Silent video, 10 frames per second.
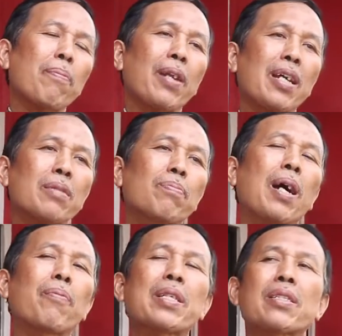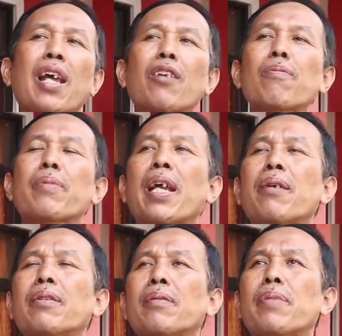kelas, Bapak selalu mena,
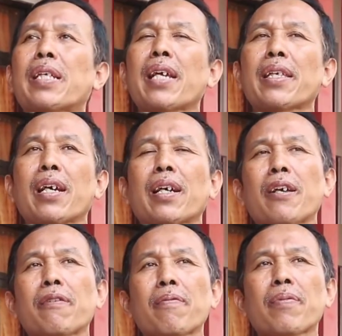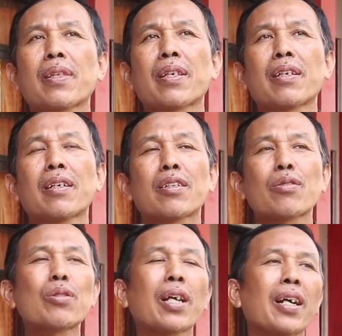eh, menanyakan,
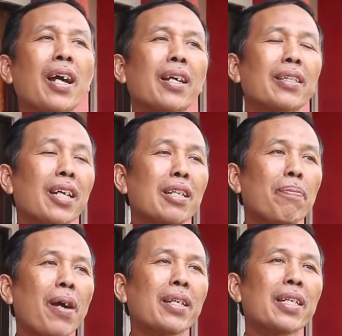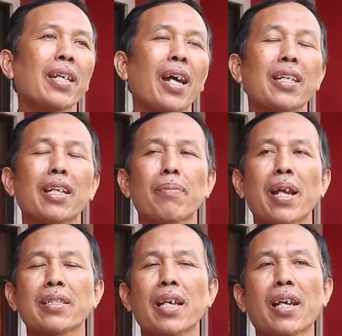"Sudahkah tadi pagi kalian
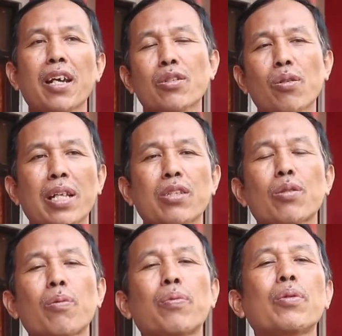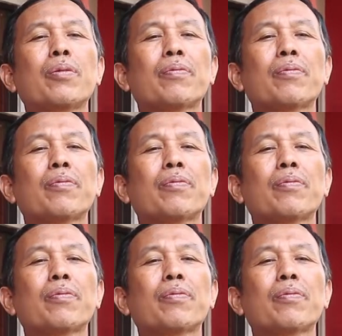melaksanakan sholat subuh?"